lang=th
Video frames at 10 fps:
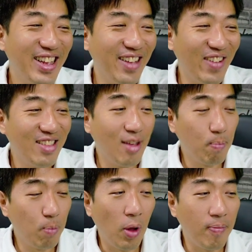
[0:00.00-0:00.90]
เห็นไหม
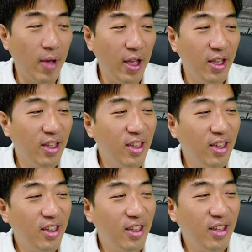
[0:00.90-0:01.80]
เจ็บปวดนะ
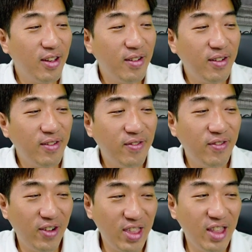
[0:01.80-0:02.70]

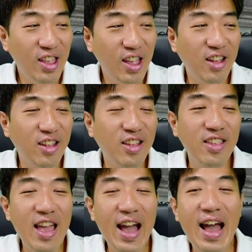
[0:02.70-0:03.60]
ตอนนั้นเนี่ย
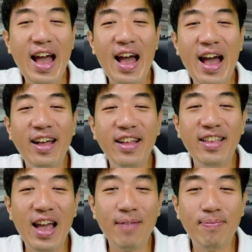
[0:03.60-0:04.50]
อย่า
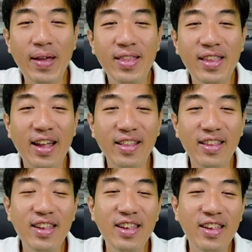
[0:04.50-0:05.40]
อย่าเป็นอย่าง
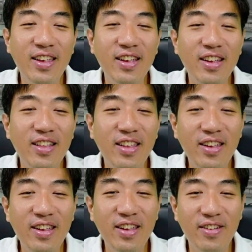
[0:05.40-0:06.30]
ที่
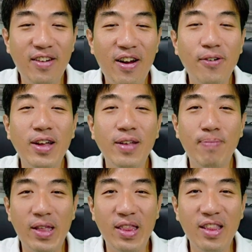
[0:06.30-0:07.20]
ที่เราเคย
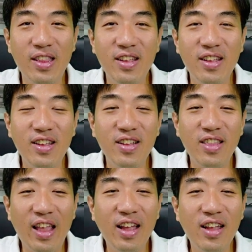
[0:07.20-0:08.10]
เป็น
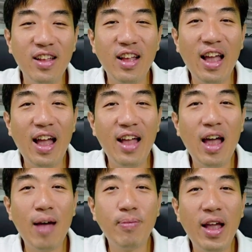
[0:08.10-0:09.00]
นะ การ
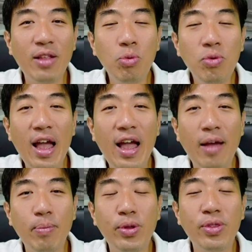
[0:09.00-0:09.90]
ทำงานทุกอย่า
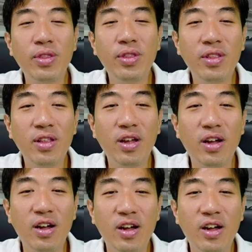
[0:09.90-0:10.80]
งบน
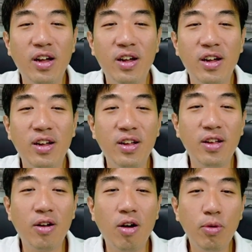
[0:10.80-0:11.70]
เออ่
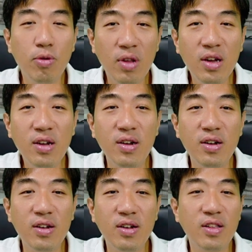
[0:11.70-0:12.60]
คอมพิวเตอร์
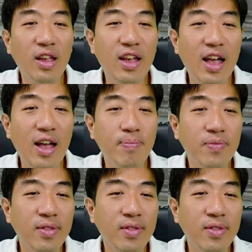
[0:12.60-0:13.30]
นะครับ